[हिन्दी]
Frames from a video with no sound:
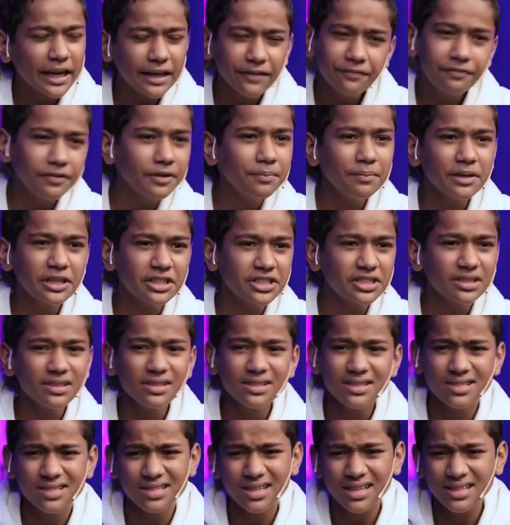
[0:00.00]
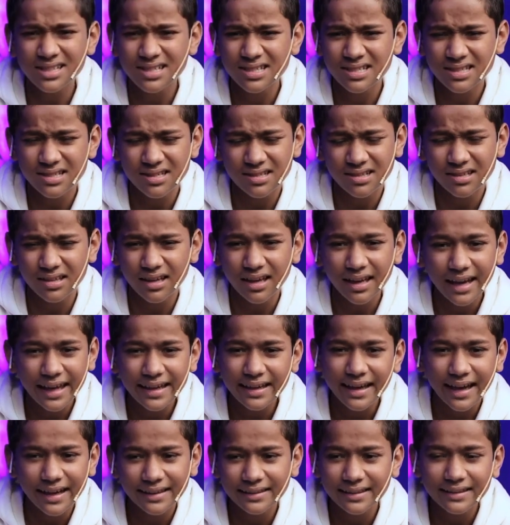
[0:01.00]
इन्फॉर्मेशन इज़ जस्ट
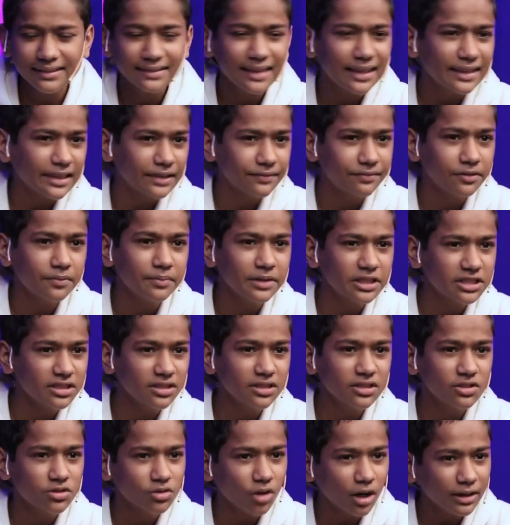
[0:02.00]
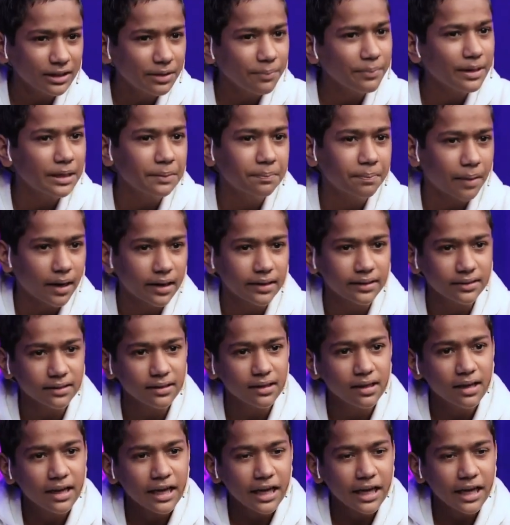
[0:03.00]
लाइक आई थिंक दैट इन्फॉर्मेशन इज नॉट द मेन पार्ट